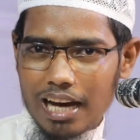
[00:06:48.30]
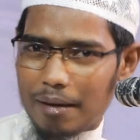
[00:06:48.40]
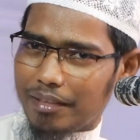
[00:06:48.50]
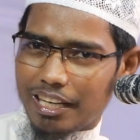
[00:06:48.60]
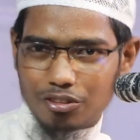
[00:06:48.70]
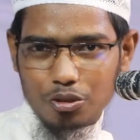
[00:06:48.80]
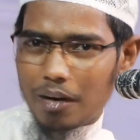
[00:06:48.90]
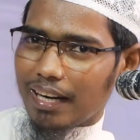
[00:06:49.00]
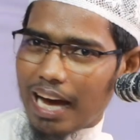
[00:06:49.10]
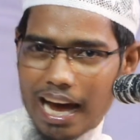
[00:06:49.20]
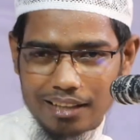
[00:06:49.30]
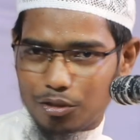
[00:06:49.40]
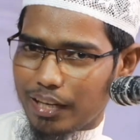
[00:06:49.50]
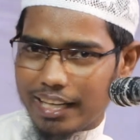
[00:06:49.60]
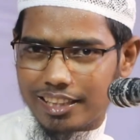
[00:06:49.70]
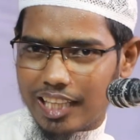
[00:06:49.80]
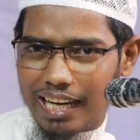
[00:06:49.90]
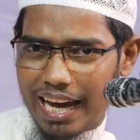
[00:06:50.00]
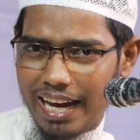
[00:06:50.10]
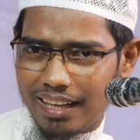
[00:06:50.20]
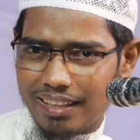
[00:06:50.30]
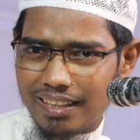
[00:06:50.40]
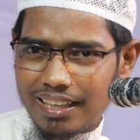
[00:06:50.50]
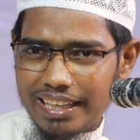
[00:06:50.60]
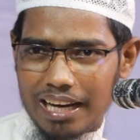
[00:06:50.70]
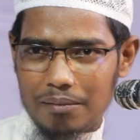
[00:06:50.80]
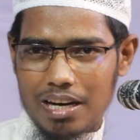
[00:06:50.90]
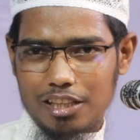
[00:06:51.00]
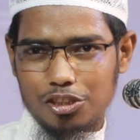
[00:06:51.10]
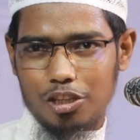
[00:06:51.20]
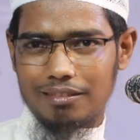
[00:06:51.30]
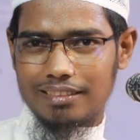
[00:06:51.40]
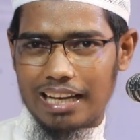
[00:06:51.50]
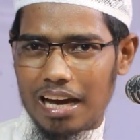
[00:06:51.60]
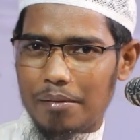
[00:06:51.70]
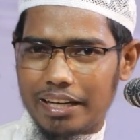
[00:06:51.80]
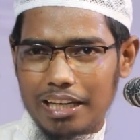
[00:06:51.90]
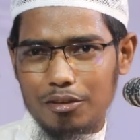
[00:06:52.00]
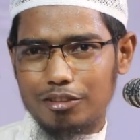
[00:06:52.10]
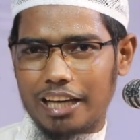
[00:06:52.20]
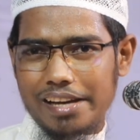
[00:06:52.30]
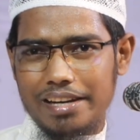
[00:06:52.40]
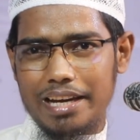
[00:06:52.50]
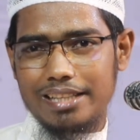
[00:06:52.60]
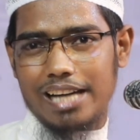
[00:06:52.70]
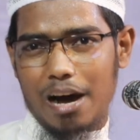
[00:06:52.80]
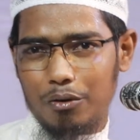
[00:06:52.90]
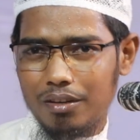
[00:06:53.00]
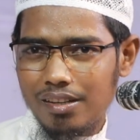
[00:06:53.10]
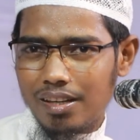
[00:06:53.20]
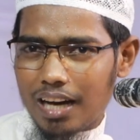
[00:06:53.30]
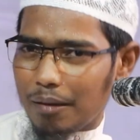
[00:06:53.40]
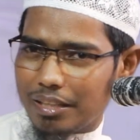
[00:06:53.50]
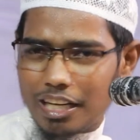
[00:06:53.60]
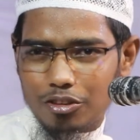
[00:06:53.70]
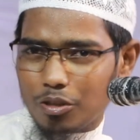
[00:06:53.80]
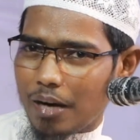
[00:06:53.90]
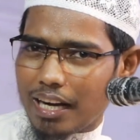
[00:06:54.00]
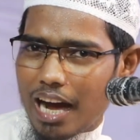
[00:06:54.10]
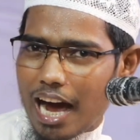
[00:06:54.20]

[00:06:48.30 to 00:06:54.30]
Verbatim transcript: আমি না তোমার আদরের ছেলে হে আমার সন্তান আমাকে কোথায় নিয়ে যাও আমি না তোমার